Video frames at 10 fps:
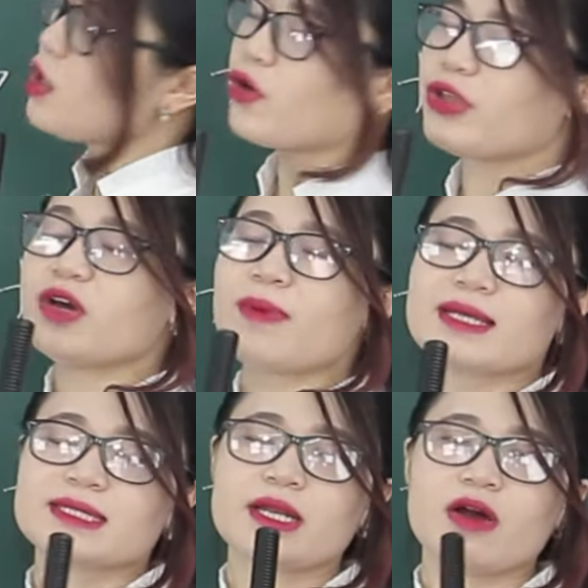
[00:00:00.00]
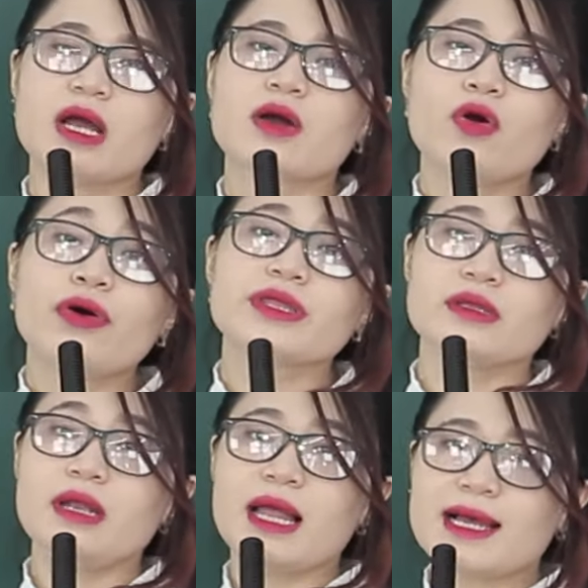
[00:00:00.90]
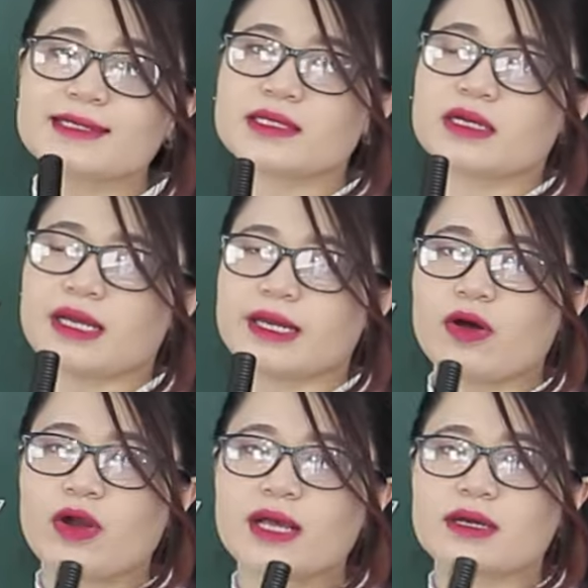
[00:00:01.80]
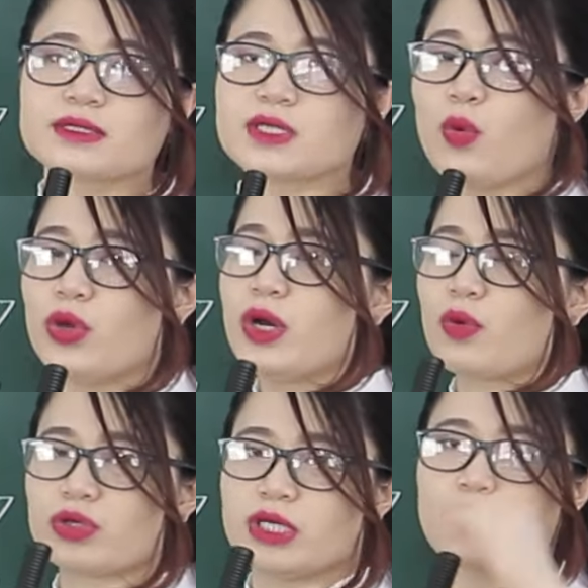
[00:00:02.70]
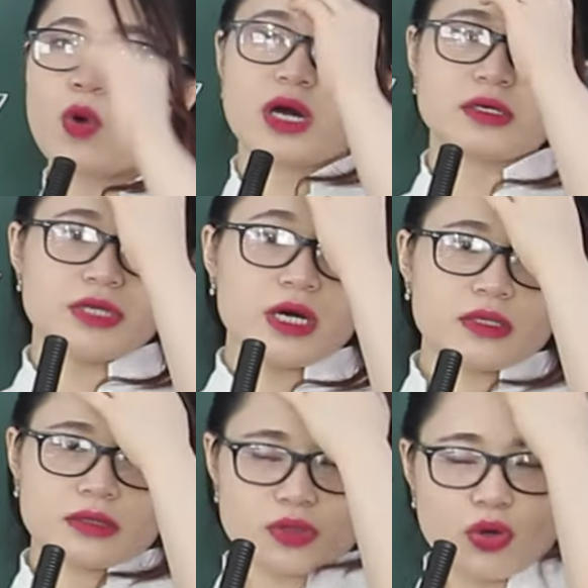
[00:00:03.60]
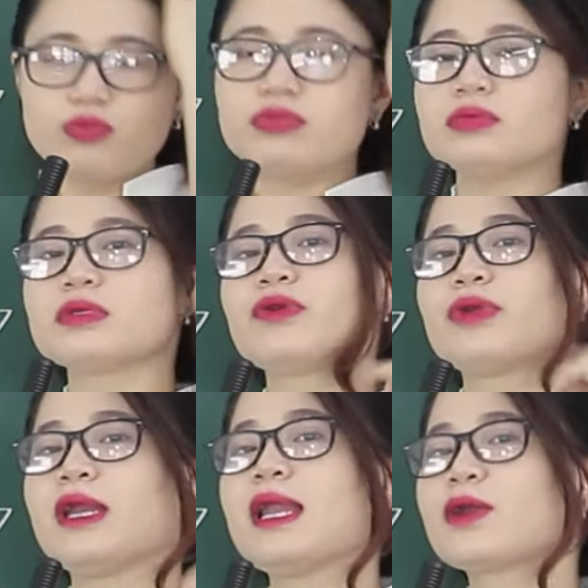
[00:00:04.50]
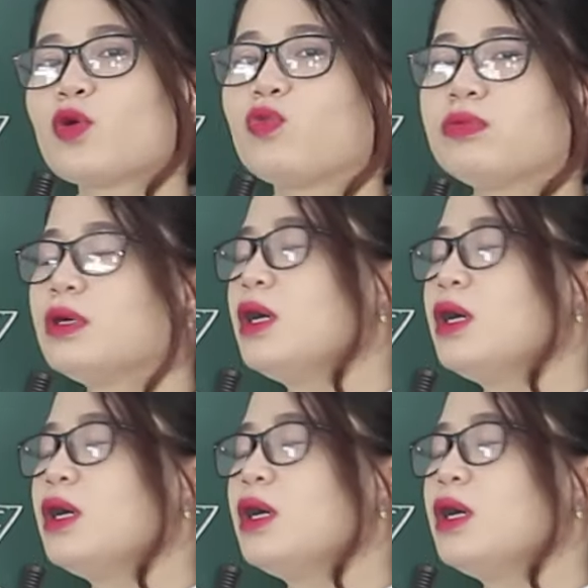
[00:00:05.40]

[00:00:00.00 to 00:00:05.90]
Có nhiều bạn sẽ nói là cô ơi, từ last này nó là dấu hiệu của thì quá khứ đơn. Đúng, điều đấy là đúng.